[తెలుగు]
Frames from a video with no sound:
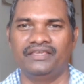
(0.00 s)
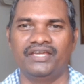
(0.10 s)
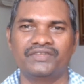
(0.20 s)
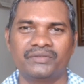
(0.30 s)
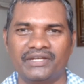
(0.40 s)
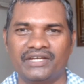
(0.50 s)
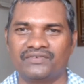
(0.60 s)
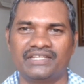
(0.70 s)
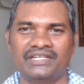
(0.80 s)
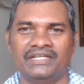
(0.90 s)
ఏ
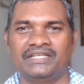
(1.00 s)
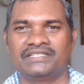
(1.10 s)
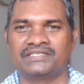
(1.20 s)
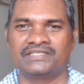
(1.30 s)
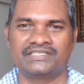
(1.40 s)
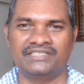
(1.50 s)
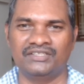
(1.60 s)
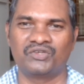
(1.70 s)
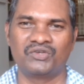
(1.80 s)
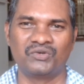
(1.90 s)
విధమైనటువంటి డిసీజెస్ని
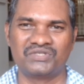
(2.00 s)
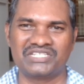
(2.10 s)
క్యూర్